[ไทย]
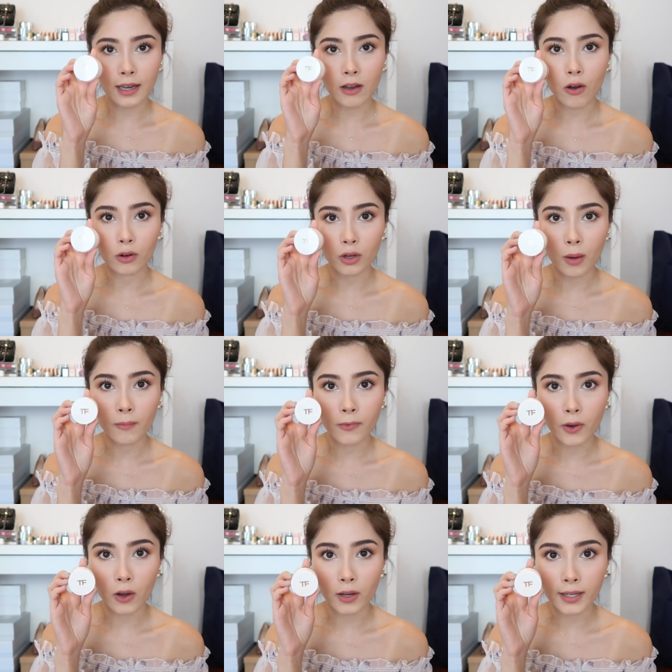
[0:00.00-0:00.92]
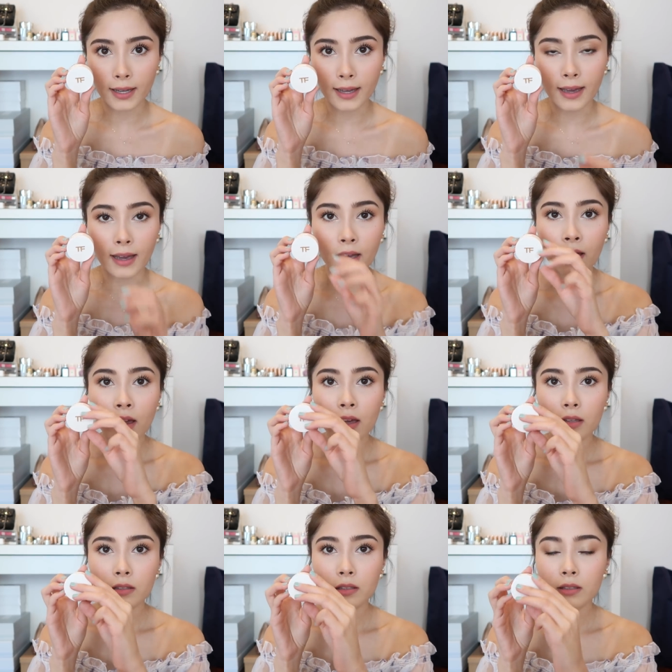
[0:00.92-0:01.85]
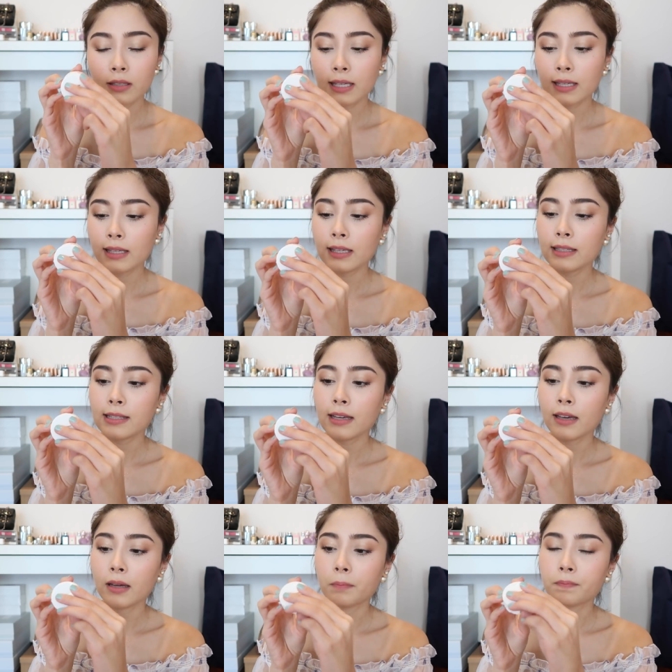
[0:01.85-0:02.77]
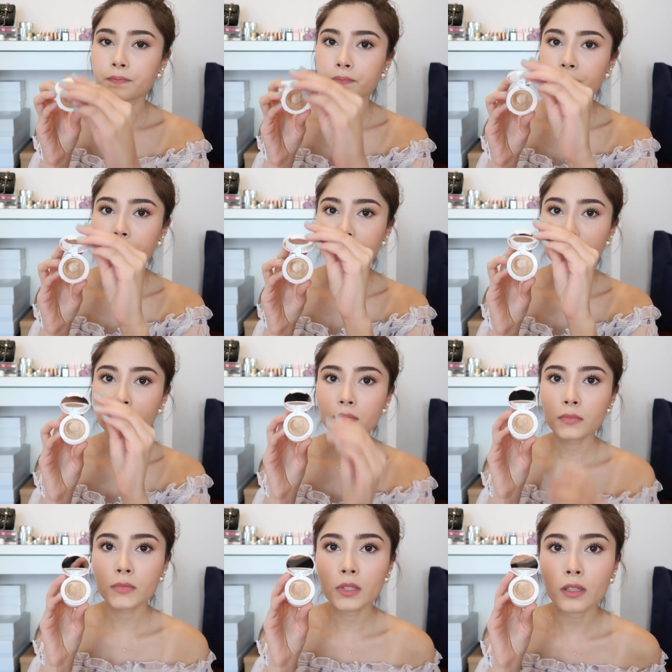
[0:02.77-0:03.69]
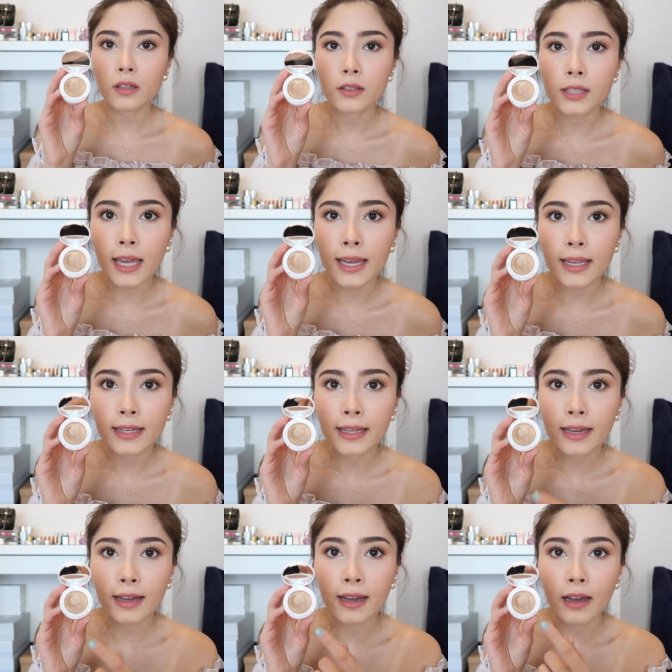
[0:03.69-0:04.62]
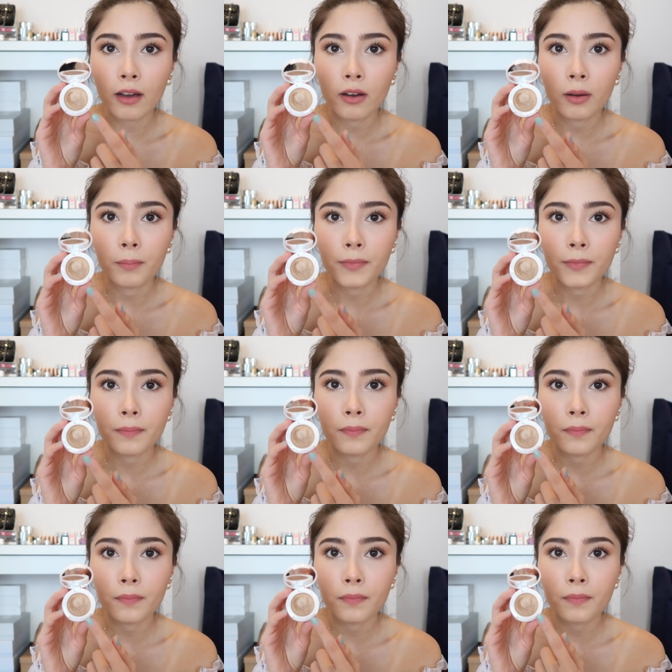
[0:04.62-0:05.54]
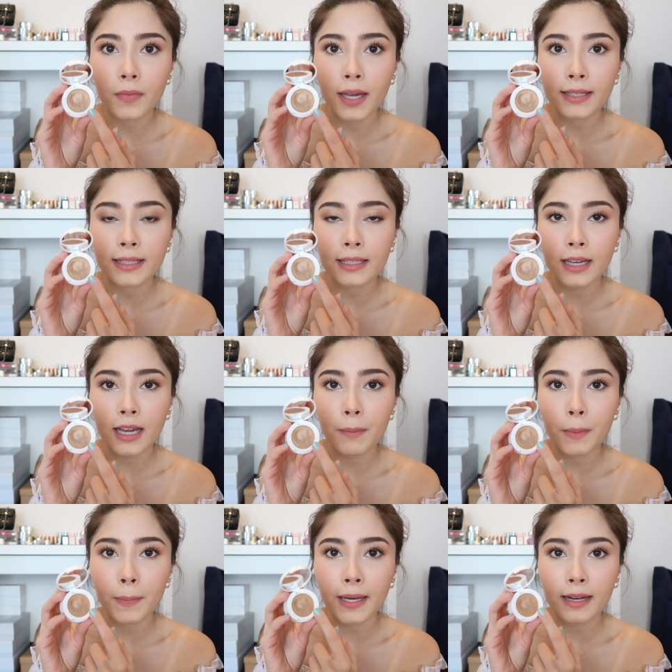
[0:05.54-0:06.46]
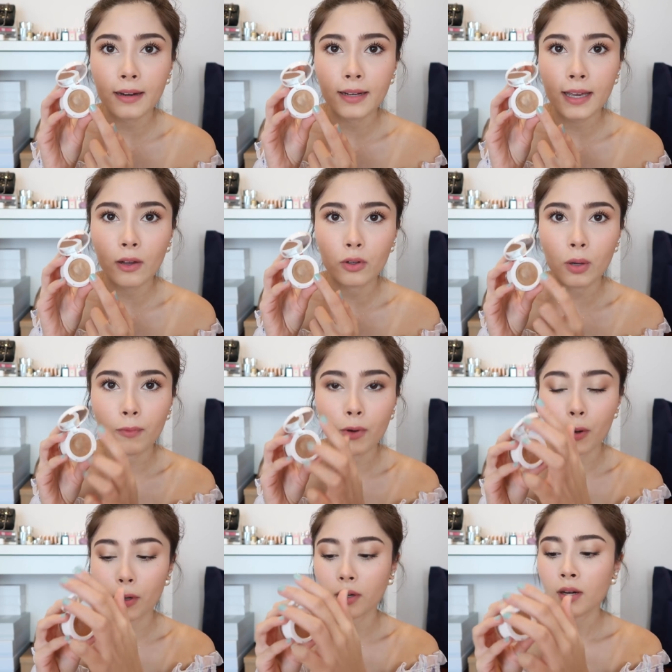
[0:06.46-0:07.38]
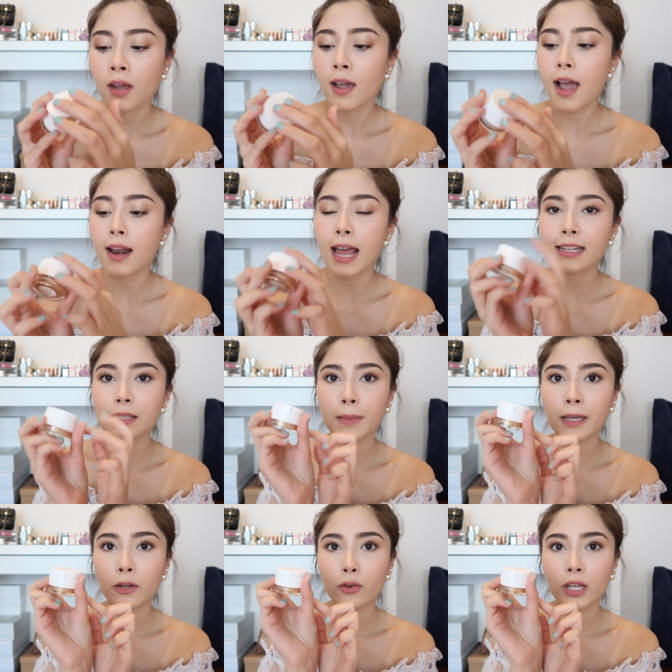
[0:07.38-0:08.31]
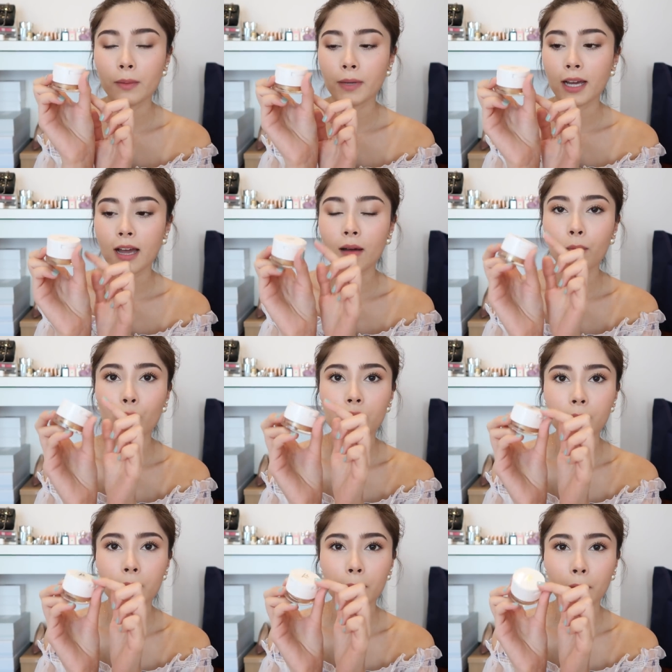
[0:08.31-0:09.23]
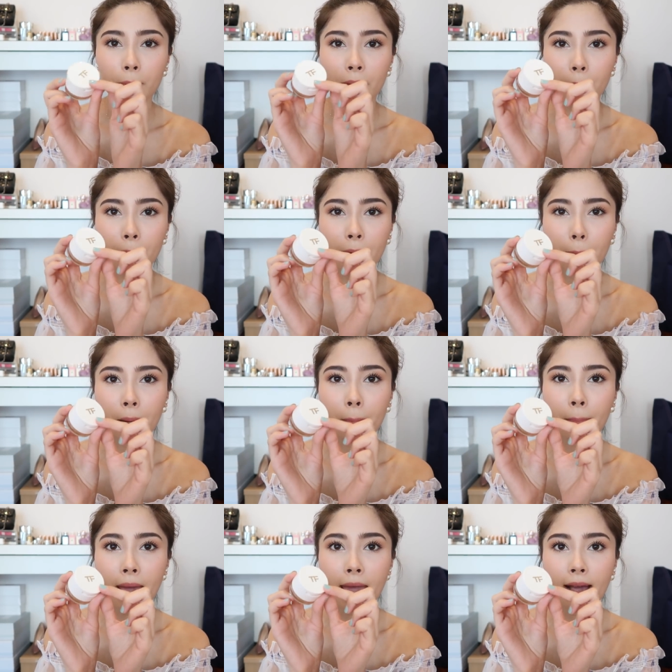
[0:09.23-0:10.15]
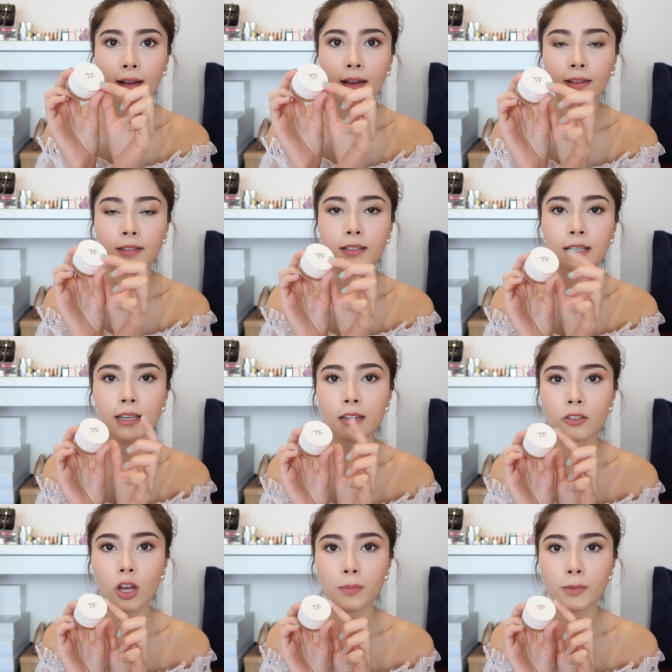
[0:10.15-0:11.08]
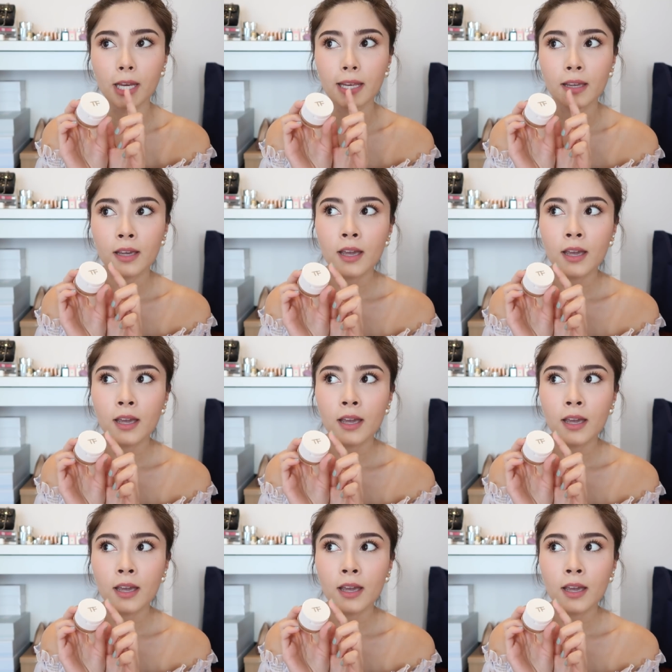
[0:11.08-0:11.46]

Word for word: นะคะของ Tom Ford นะคะซึ่งนิกกี้จะใช้อันเนี้ยค่ะอันนี้นะคะเป็นเพชรข้างหน้าของ Tom Ford ข้างล่างจะเป็นครีมนะคะข้างบนจะเป็นเหมือนเพชรแป้งๆค่ะซึ่งนิกกี้จะชอบใช้